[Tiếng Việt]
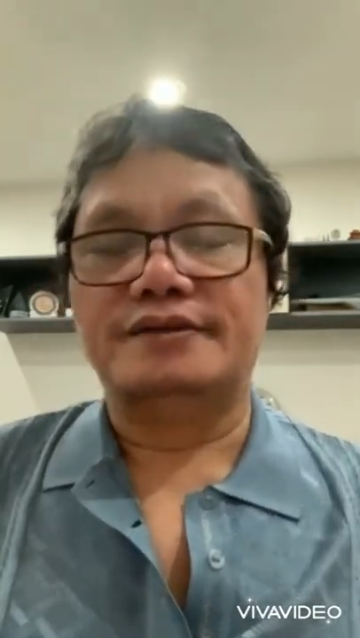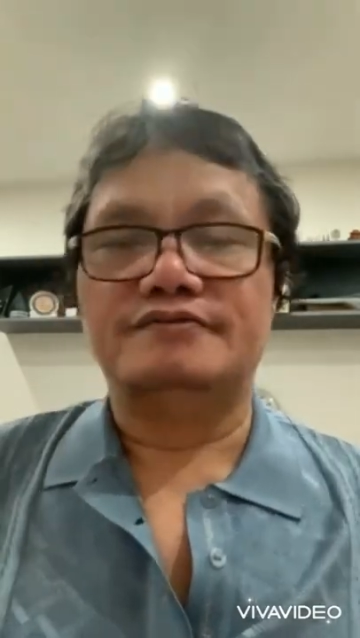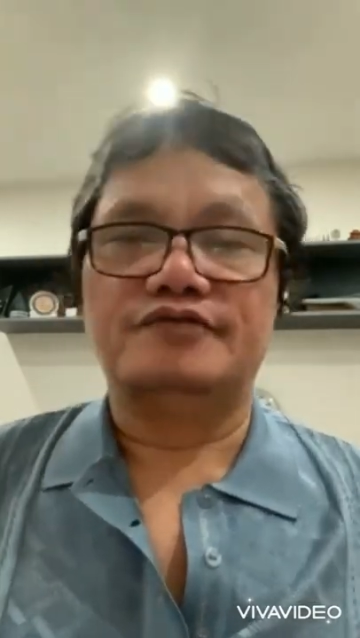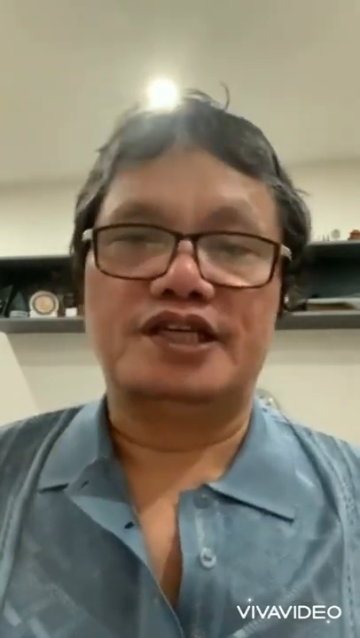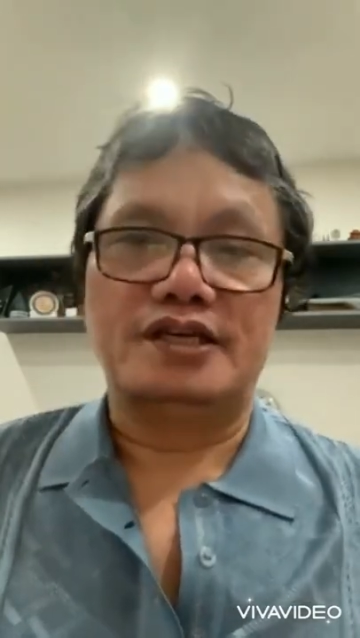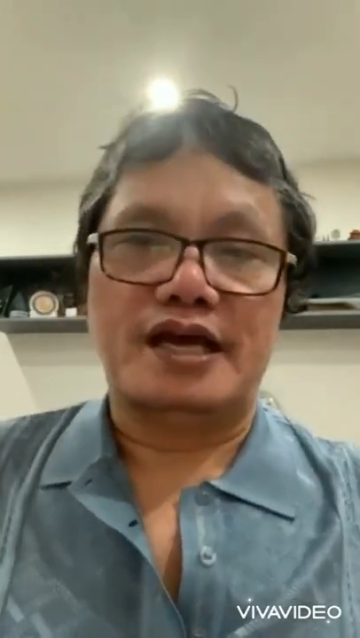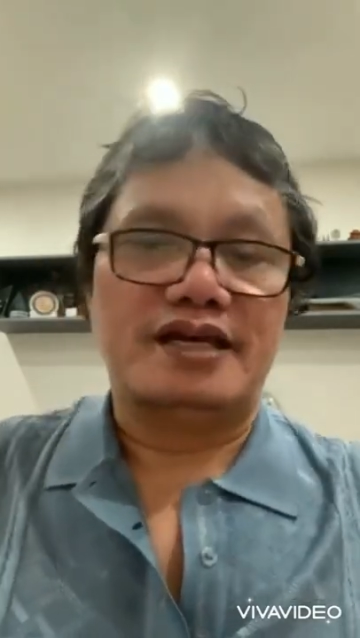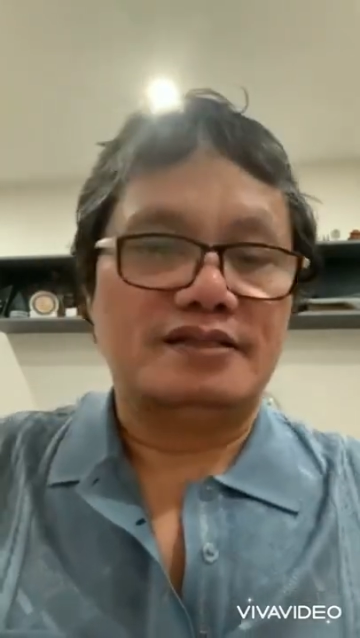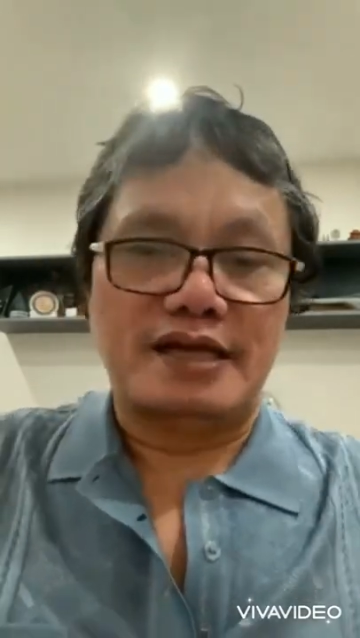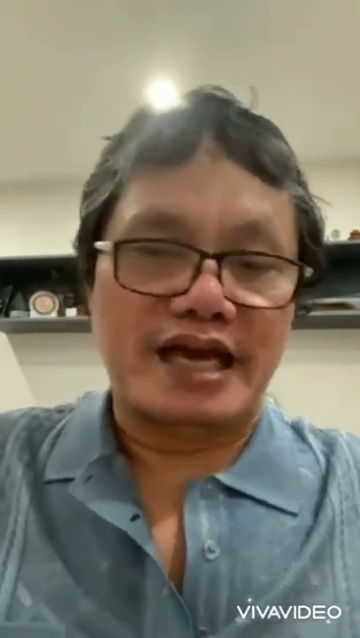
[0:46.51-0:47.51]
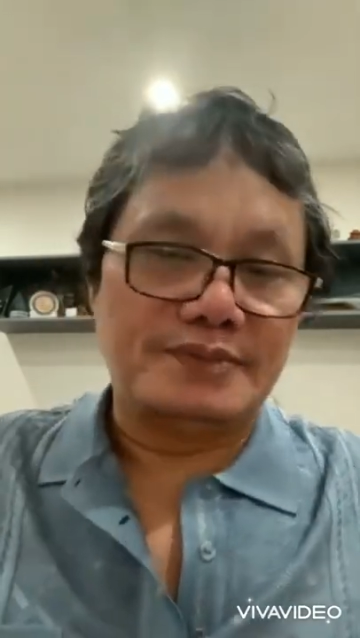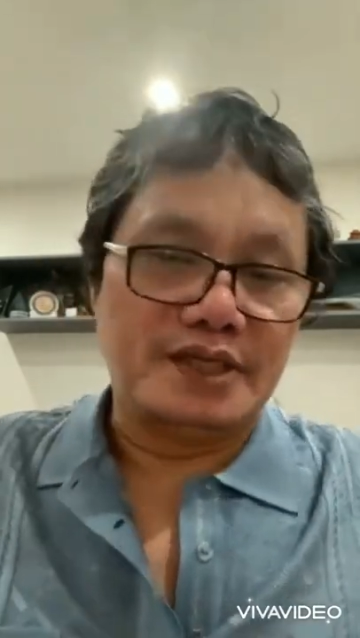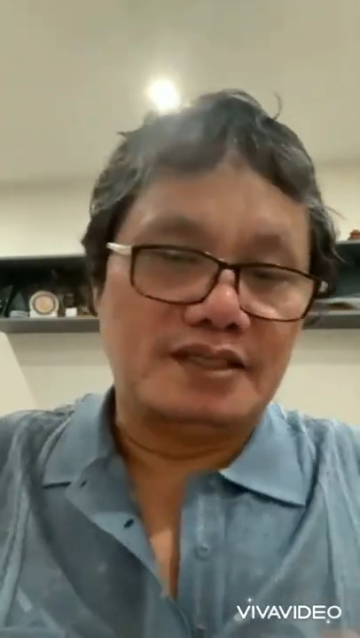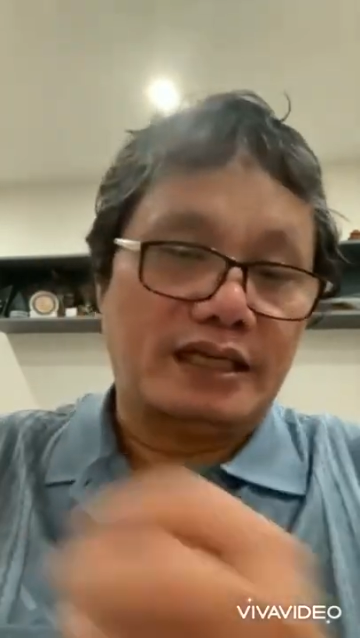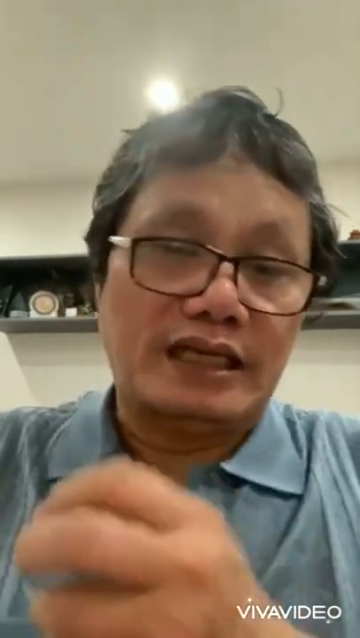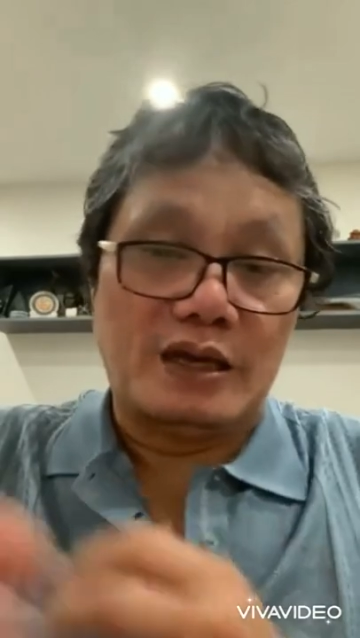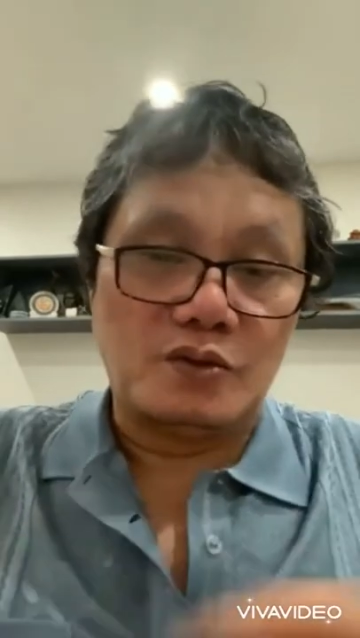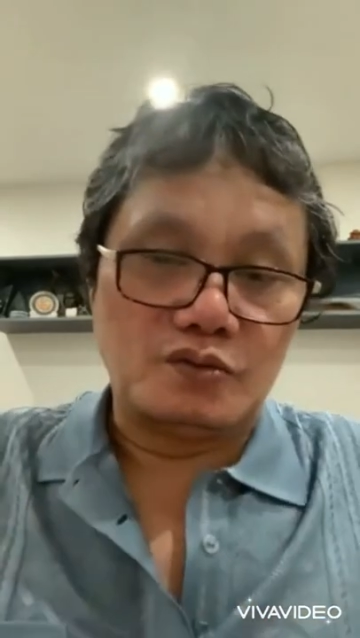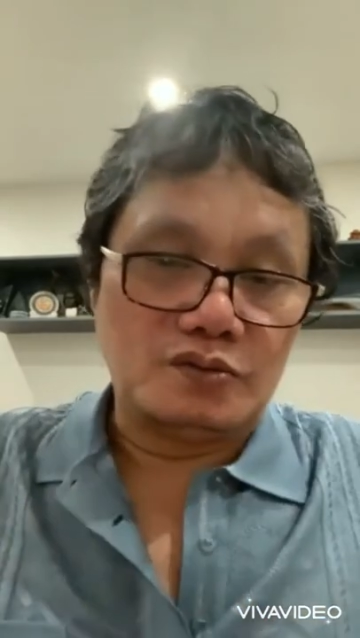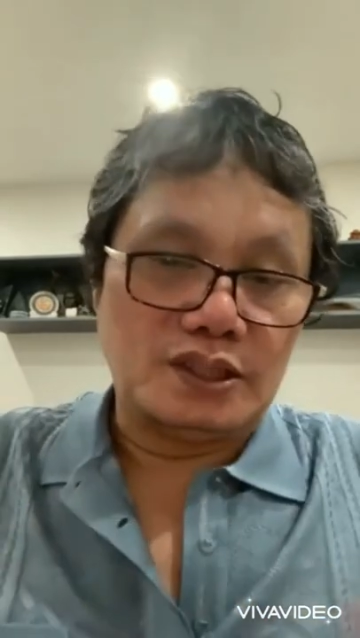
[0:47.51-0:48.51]
vây nó lại hai bên đánh nhau
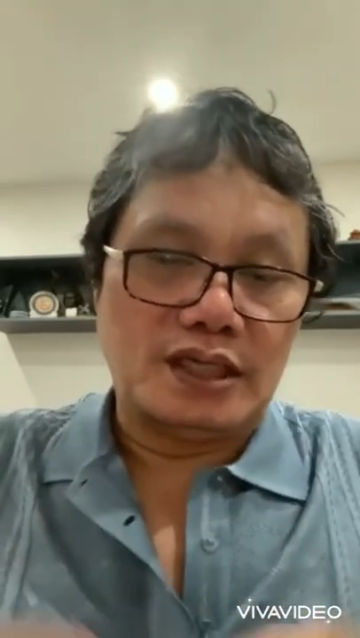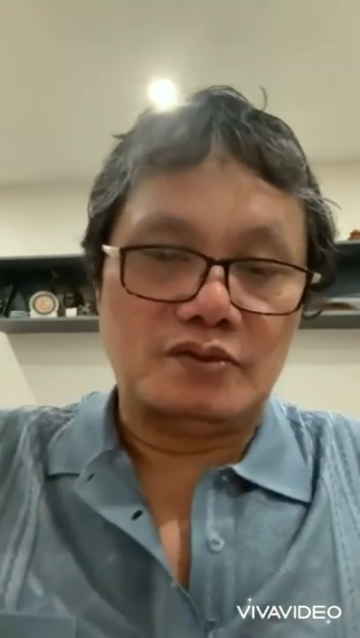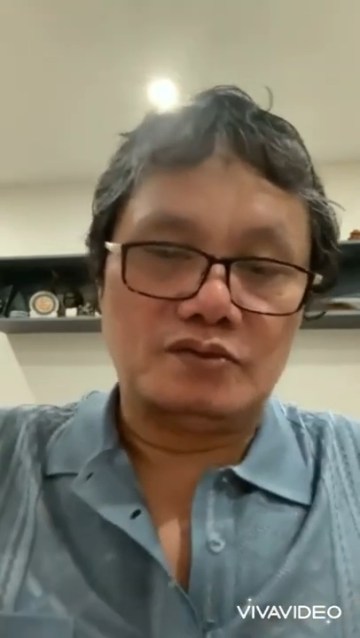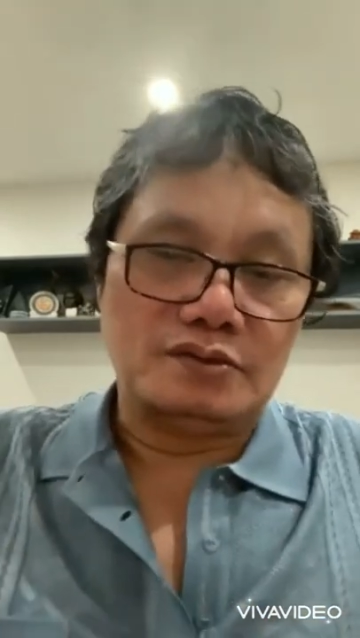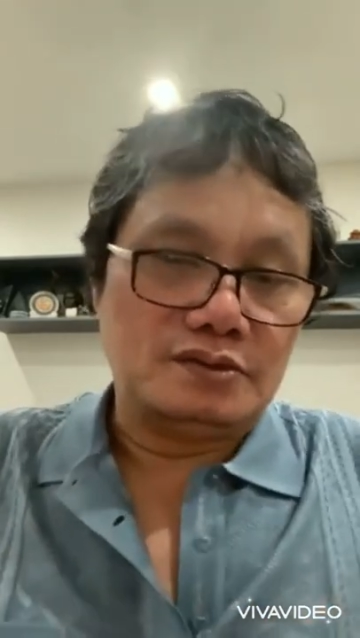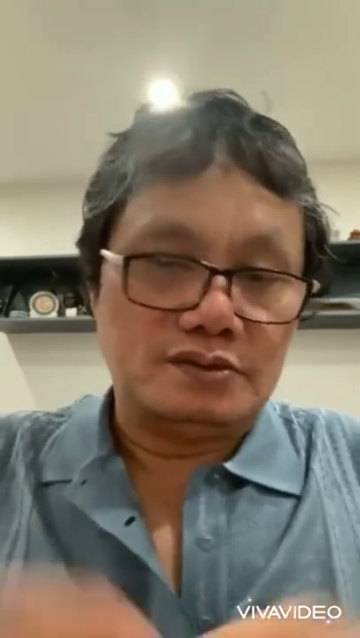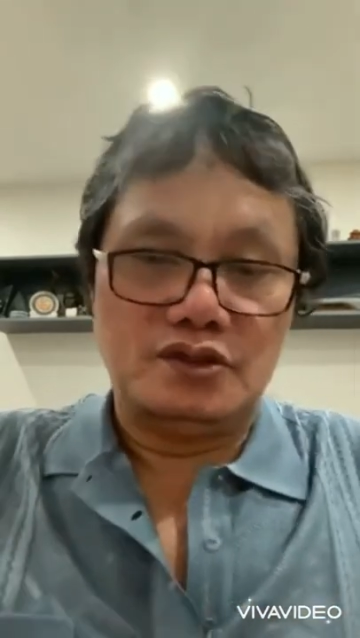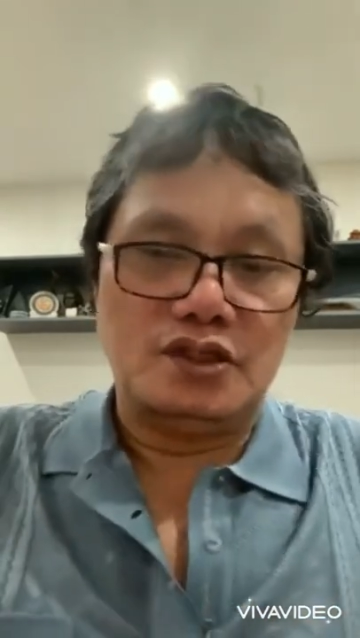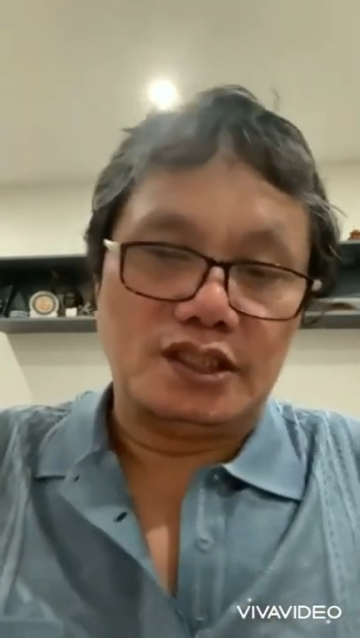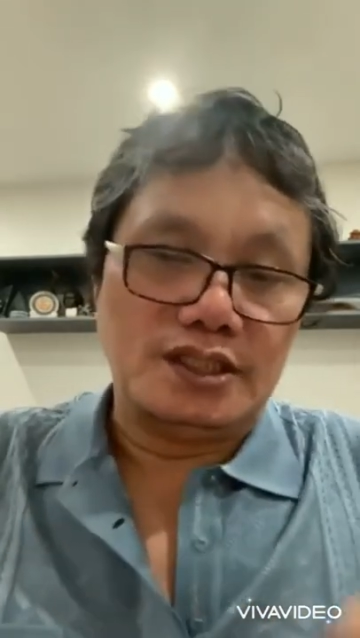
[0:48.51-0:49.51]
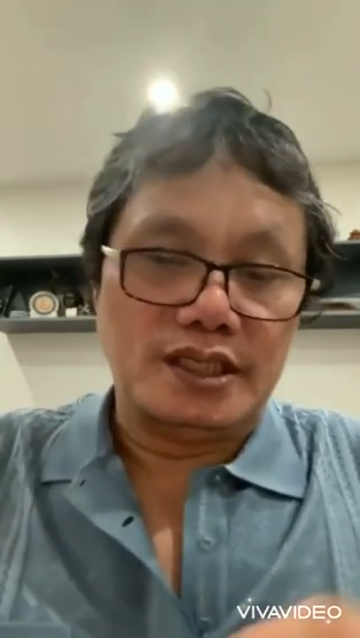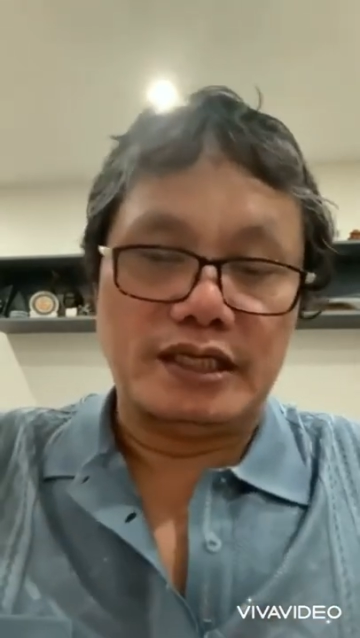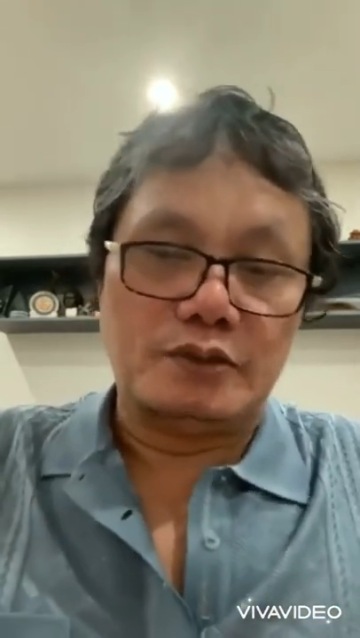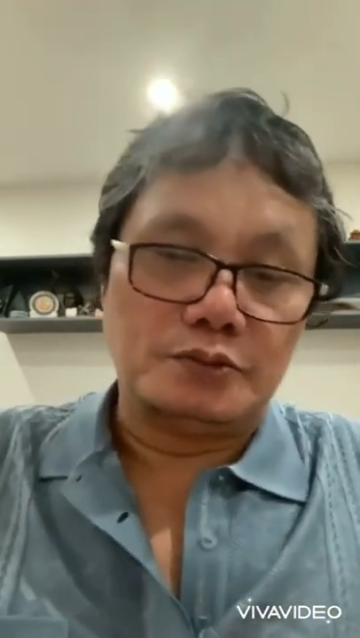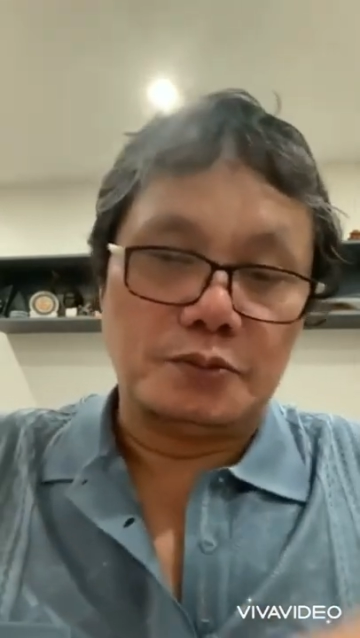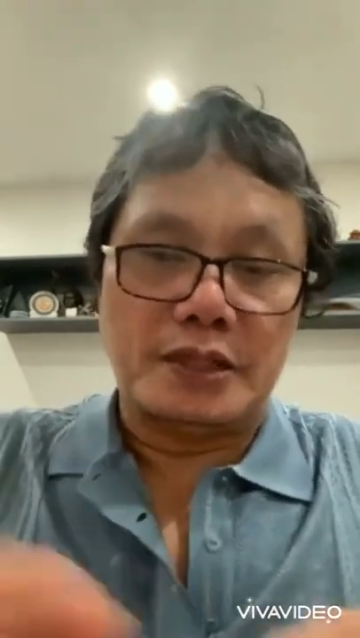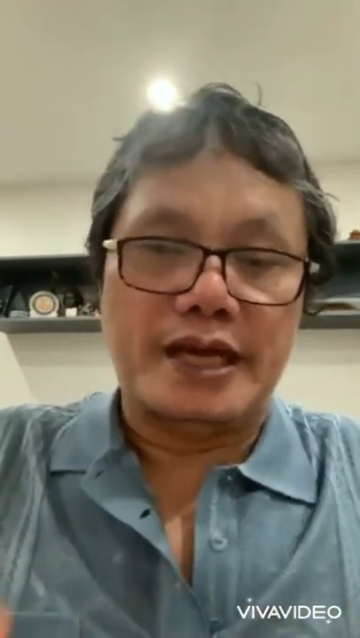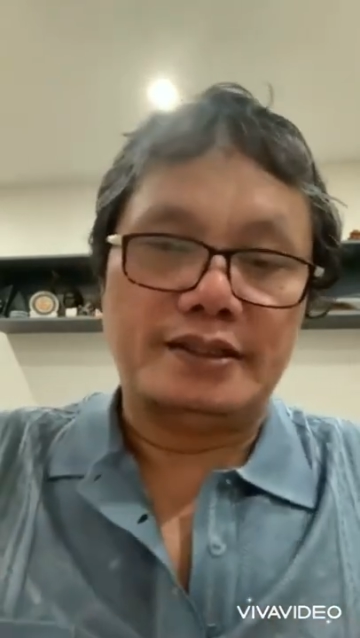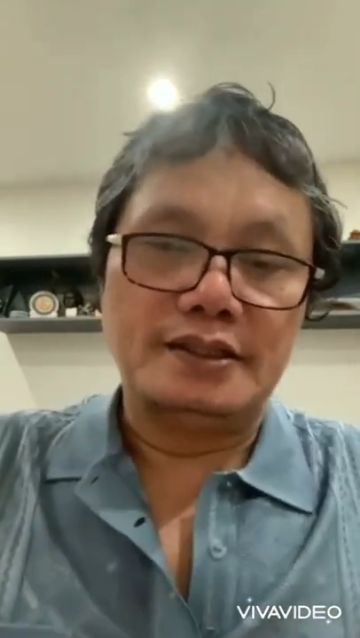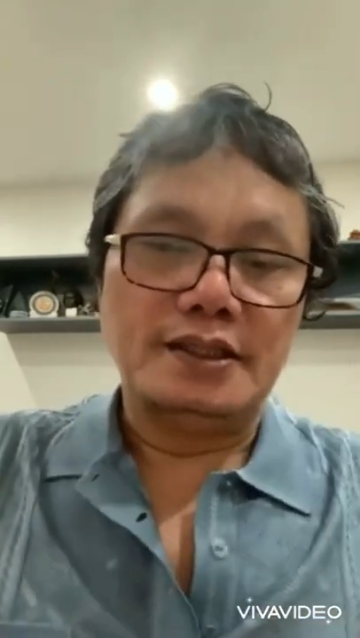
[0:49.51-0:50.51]
đánh nhau suy nghĩ về nhau lùm lá